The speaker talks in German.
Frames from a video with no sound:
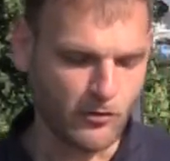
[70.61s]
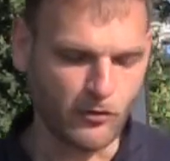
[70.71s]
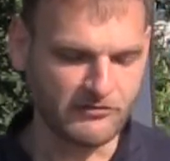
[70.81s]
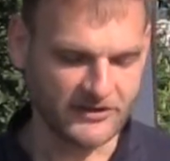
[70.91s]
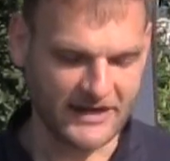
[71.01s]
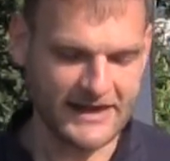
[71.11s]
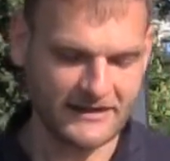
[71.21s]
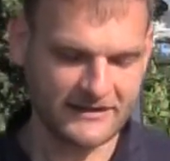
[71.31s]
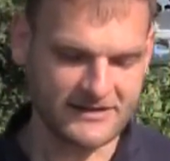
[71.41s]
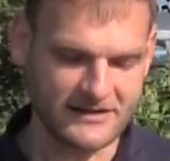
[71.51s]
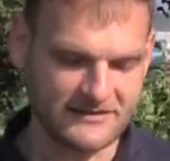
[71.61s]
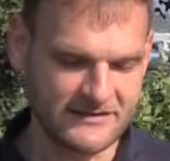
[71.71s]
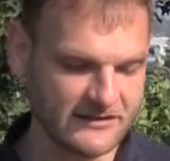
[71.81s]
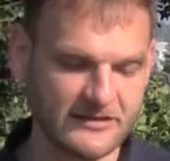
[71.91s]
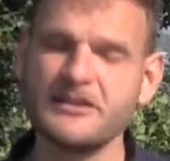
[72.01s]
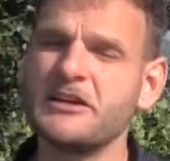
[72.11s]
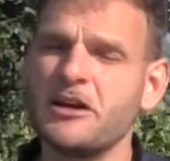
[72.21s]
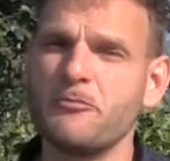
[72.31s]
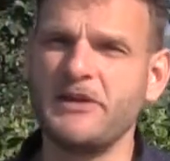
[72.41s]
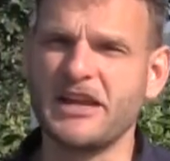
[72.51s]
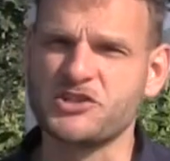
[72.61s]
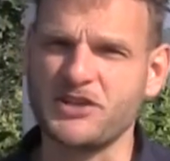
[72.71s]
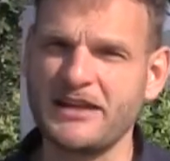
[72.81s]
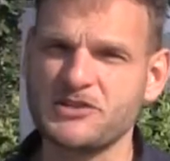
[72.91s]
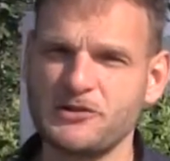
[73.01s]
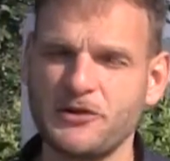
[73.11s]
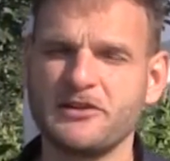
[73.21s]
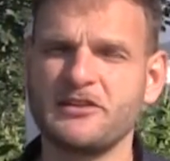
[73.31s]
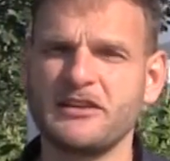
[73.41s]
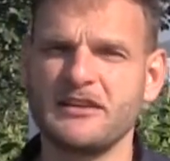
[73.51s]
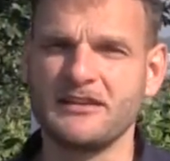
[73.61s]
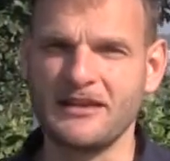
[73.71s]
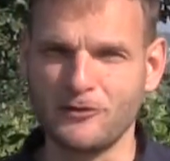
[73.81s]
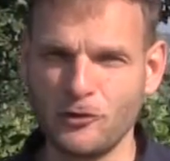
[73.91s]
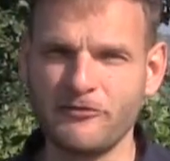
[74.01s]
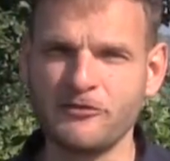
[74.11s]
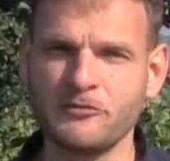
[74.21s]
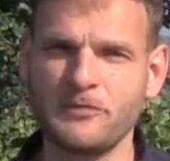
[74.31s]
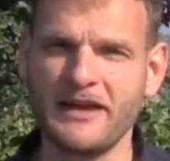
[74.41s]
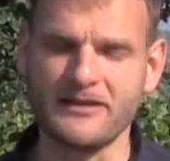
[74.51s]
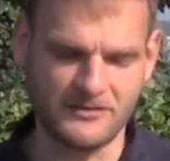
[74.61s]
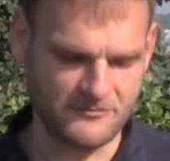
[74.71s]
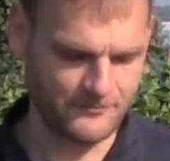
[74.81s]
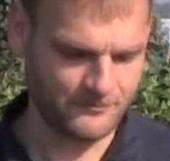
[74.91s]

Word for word: und verteidigte seine Tiere mit der Steinschleuder gegen Löwen und Bären.